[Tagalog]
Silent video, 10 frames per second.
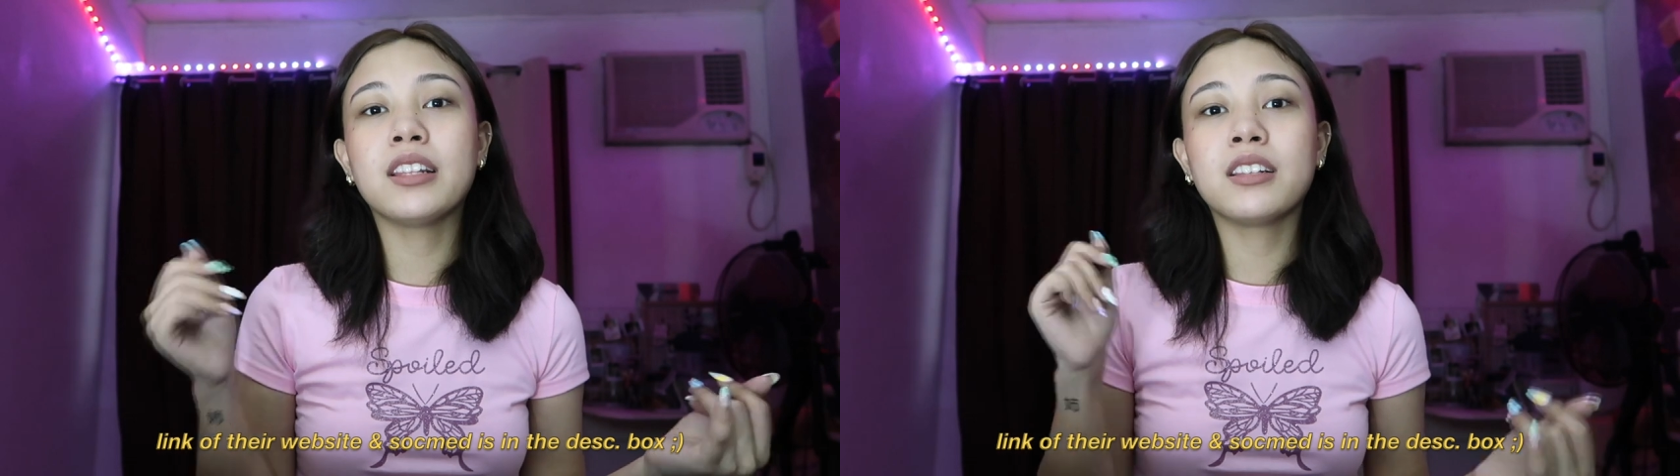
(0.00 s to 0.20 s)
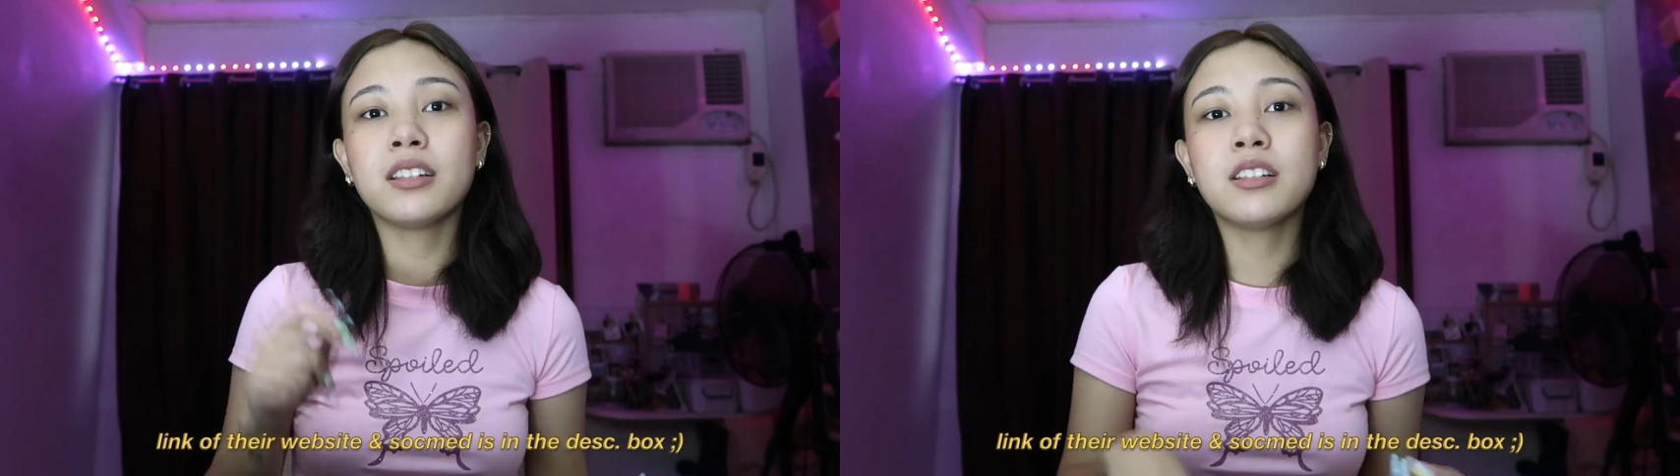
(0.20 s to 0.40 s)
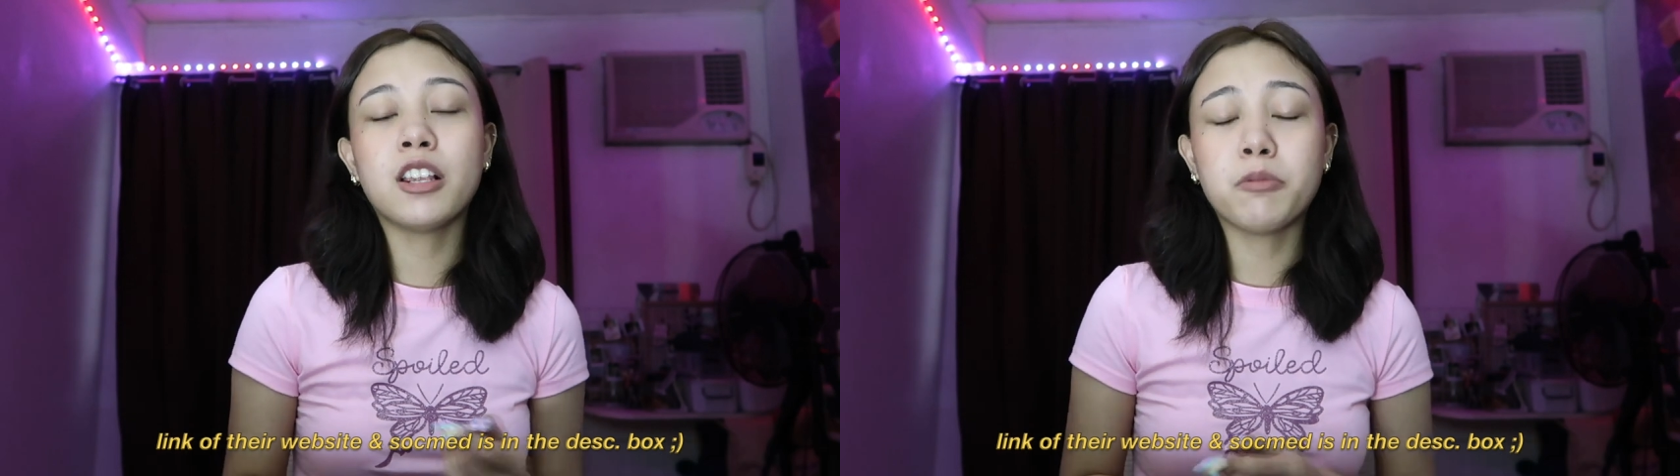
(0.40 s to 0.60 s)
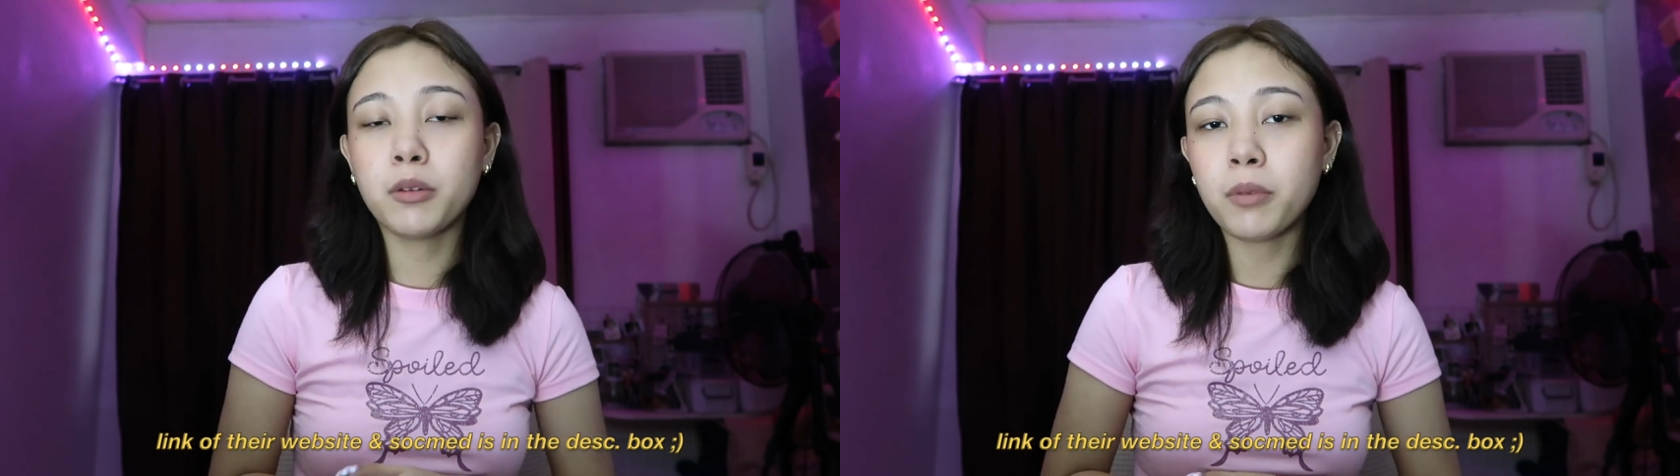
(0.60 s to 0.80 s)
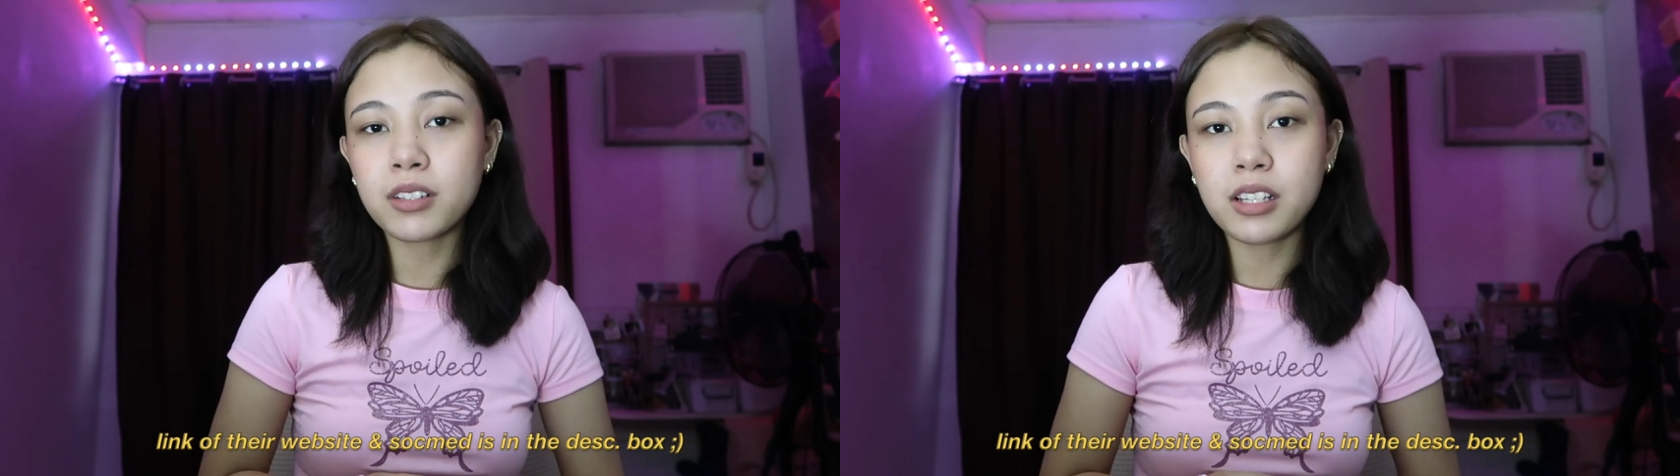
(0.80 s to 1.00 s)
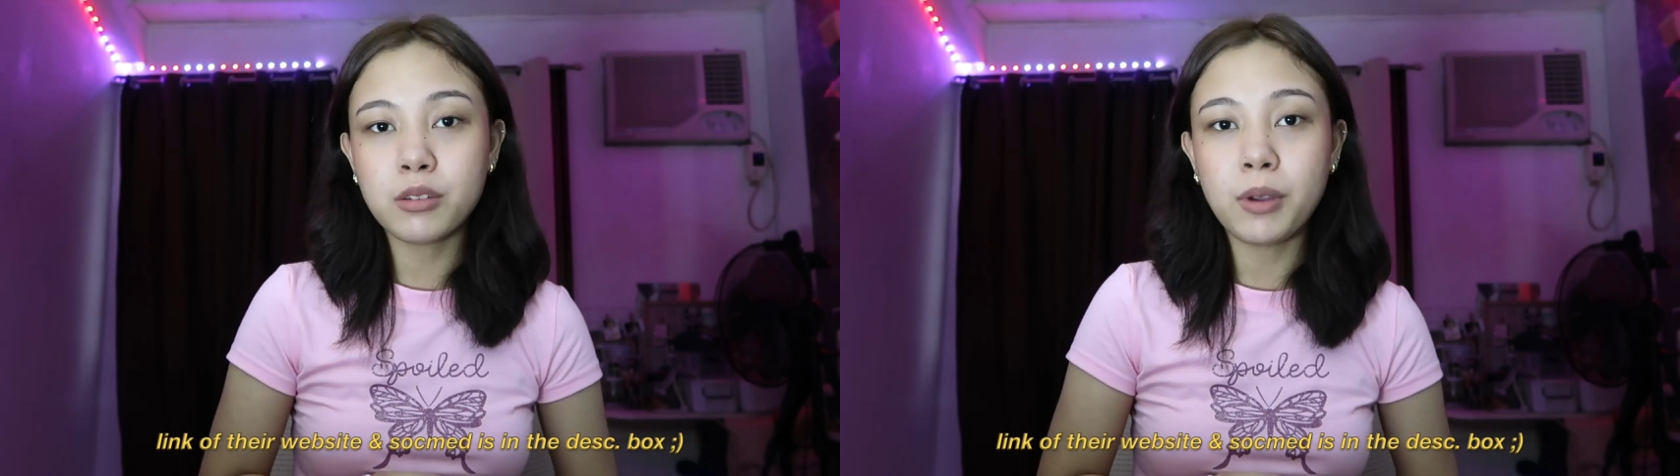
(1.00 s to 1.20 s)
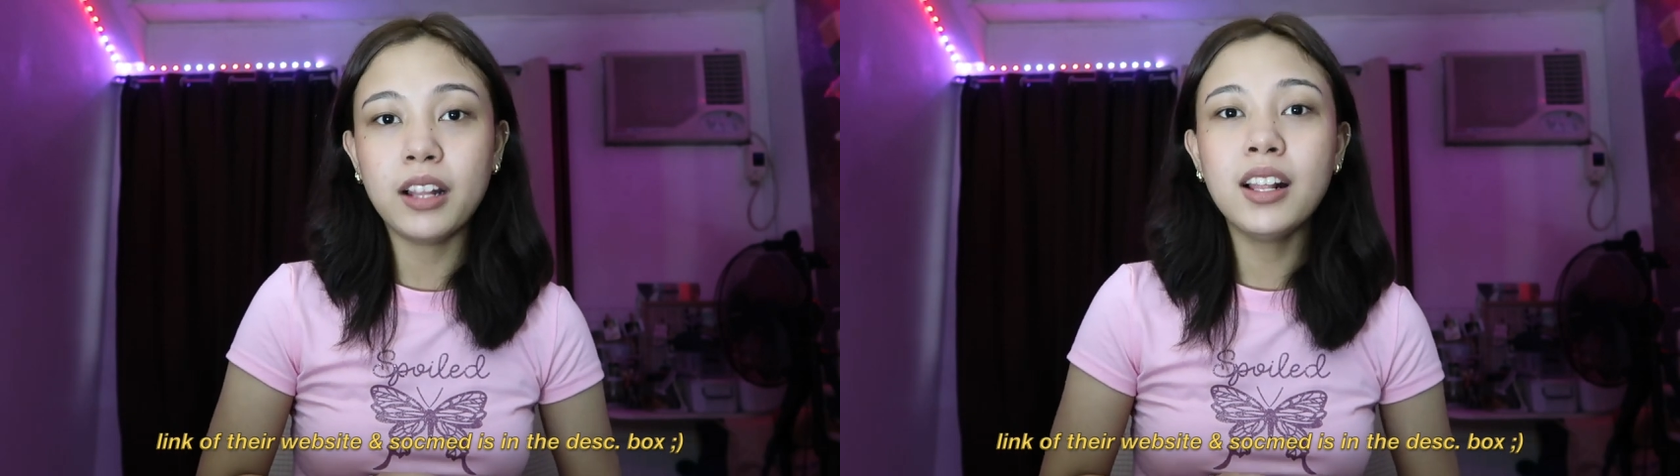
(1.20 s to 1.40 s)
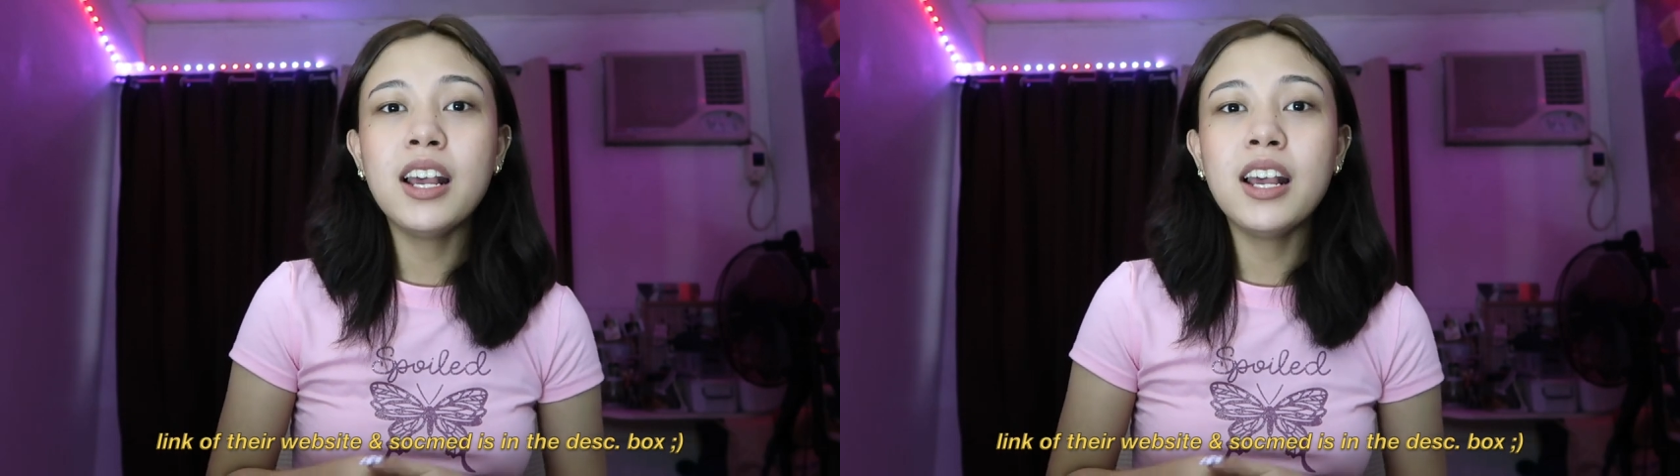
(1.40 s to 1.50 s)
in the description box as well.